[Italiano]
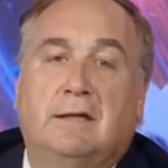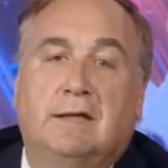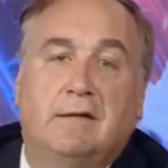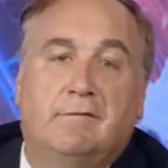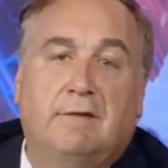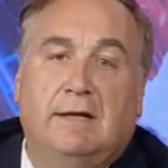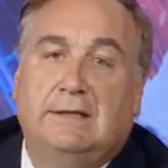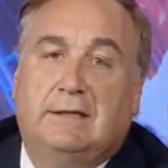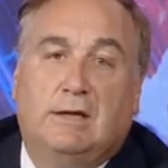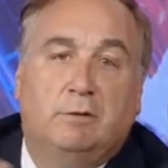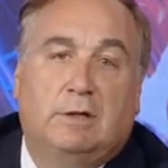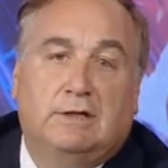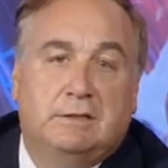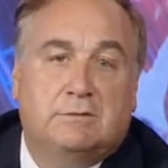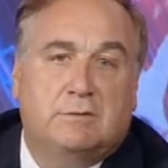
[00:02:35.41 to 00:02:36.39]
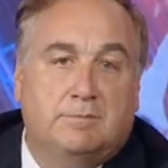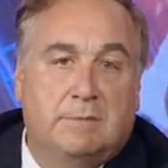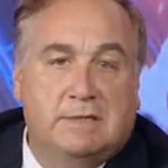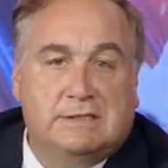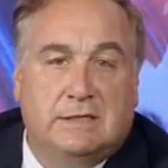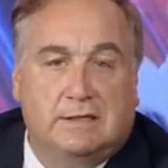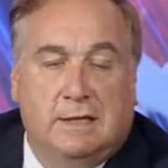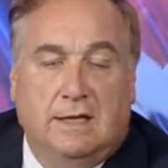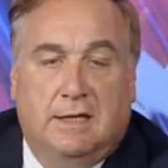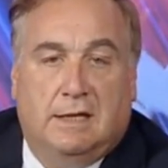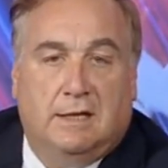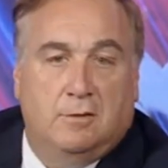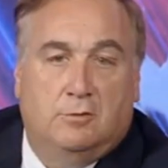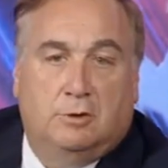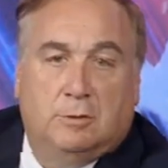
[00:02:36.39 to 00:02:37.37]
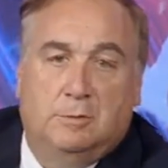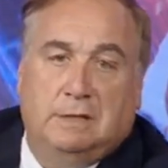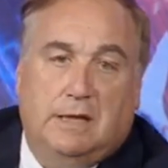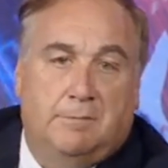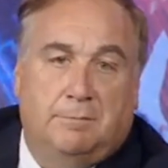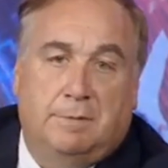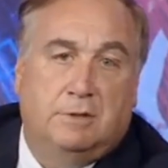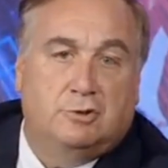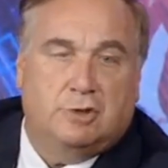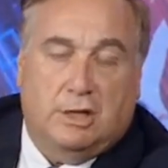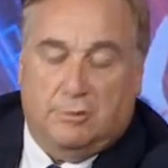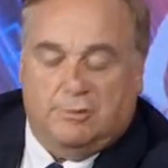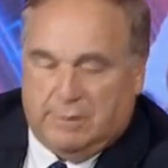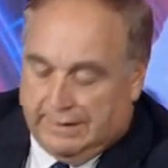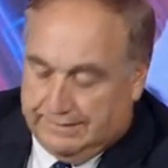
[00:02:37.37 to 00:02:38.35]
davanti a una delle sue bestie nere degli ultimi tempi, il Genoa.